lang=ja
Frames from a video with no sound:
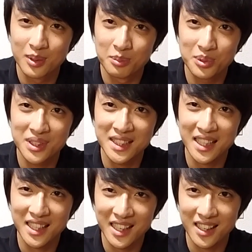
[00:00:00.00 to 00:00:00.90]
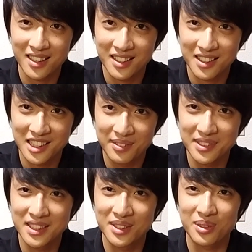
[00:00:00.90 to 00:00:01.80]
ぶっちゃけ、厳
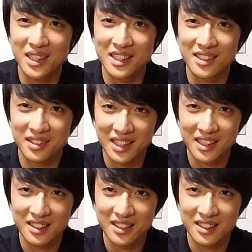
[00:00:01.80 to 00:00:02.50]
しそうなんですよね。